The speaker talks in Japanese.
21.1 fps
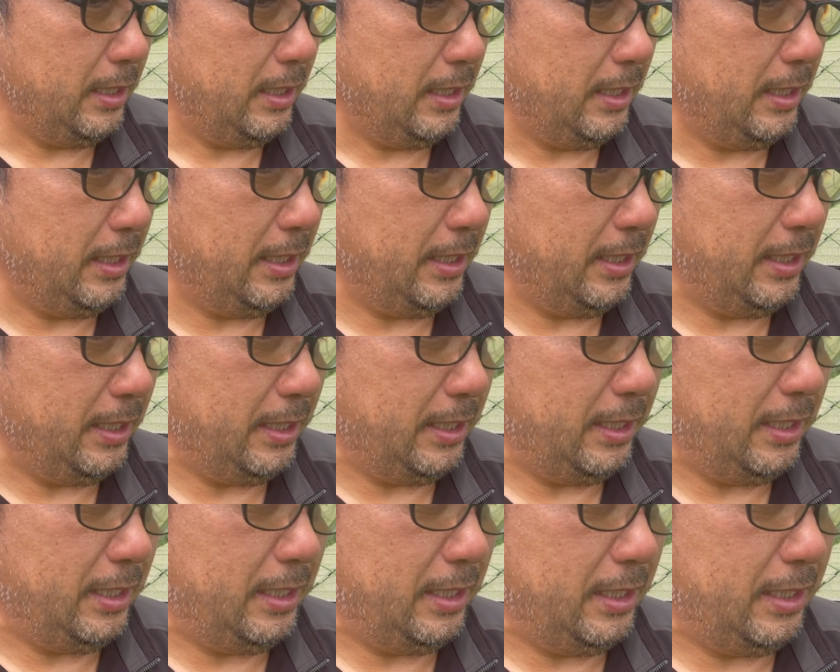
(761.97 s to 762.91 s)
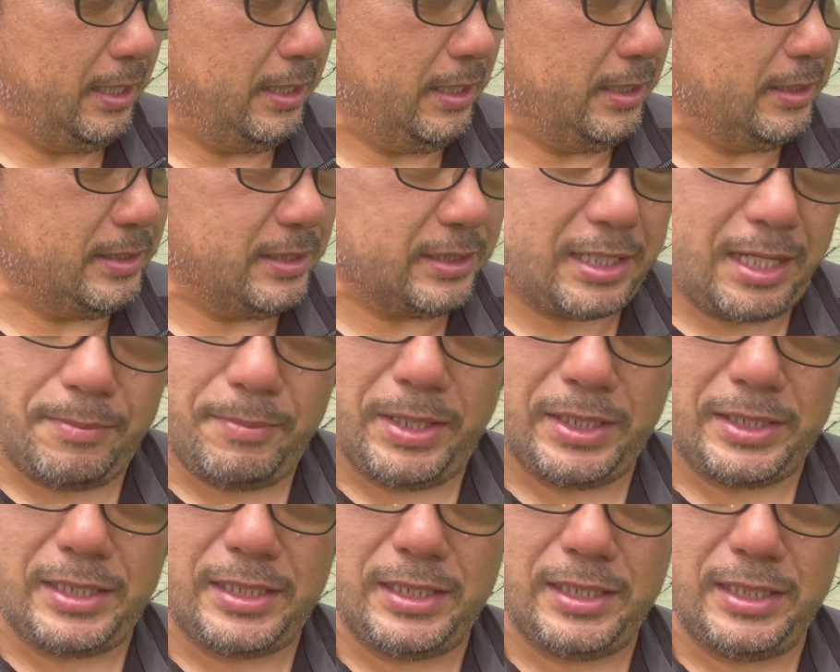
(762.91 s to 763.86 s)
えー、直
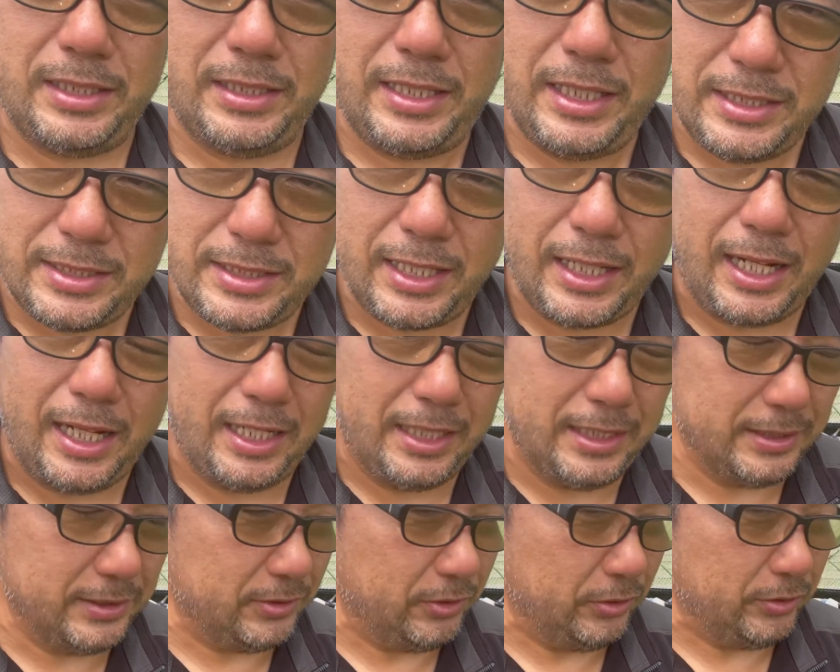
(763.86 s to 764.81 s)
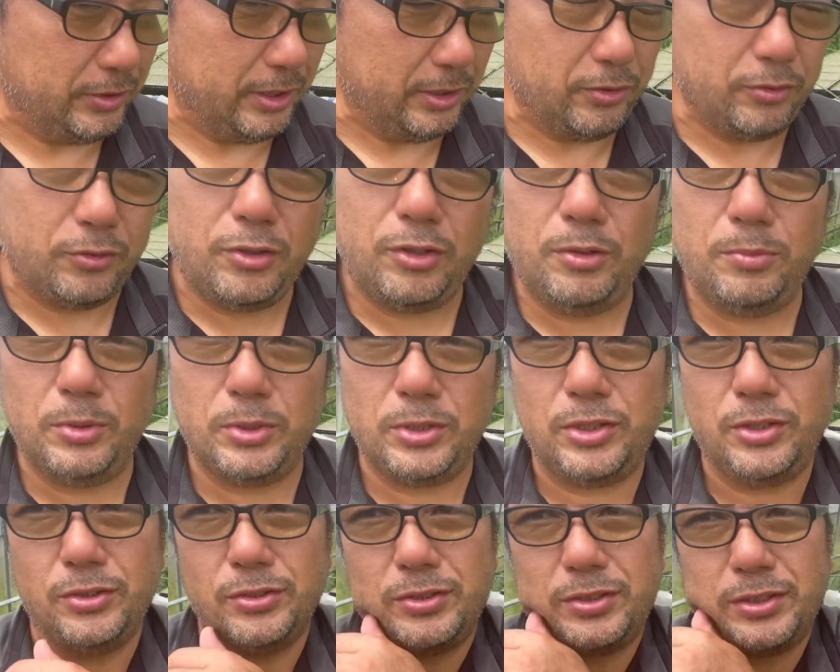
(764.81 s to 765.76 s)
巻きでしたらそういったところも
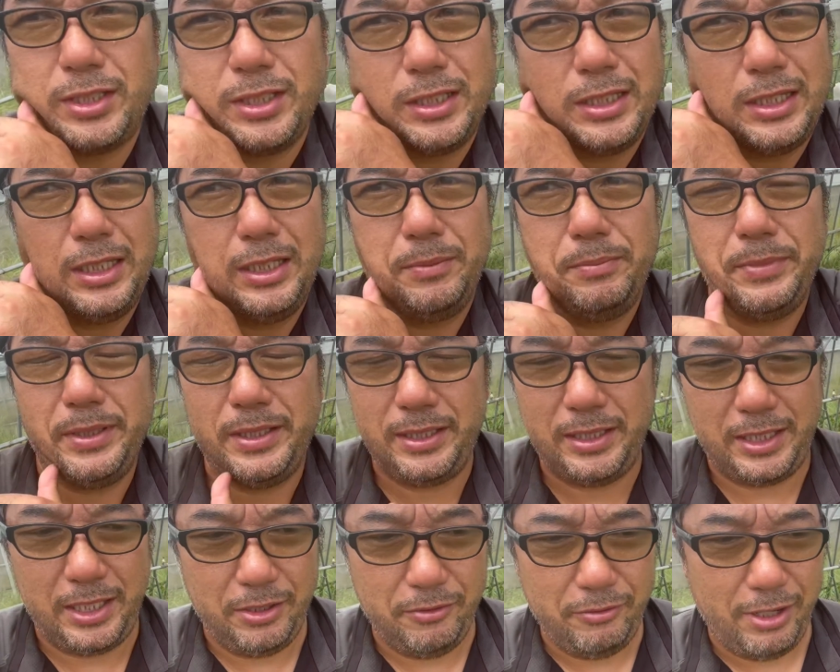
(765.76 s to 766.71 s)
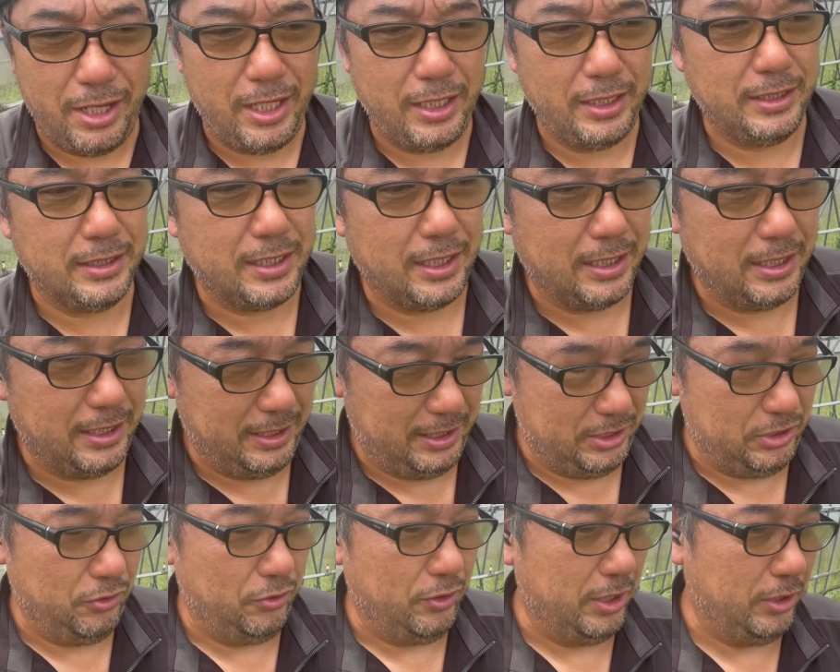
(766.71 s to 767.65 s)
気をつけてみてはいかがで
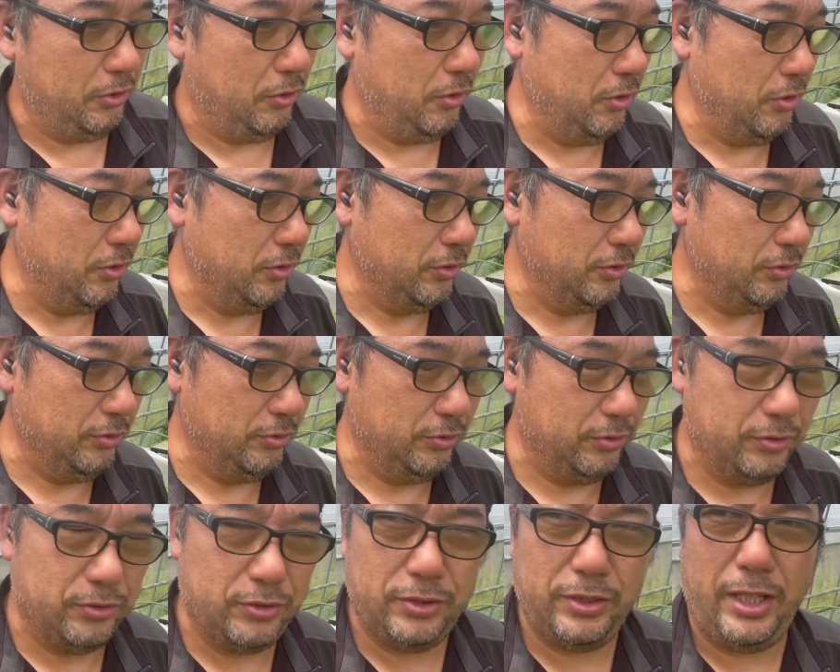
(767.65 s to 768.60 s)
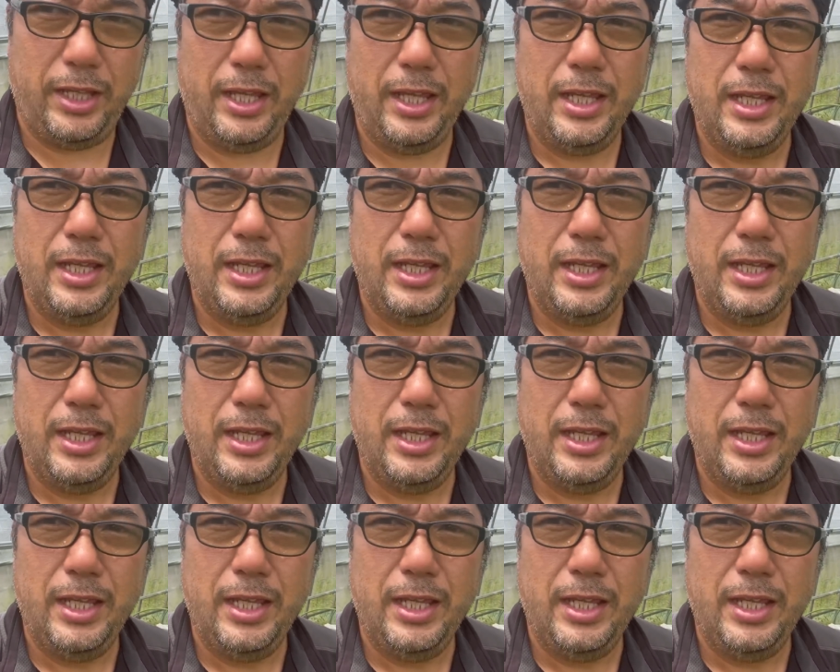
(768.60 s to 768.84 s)
しょうかと。いうことで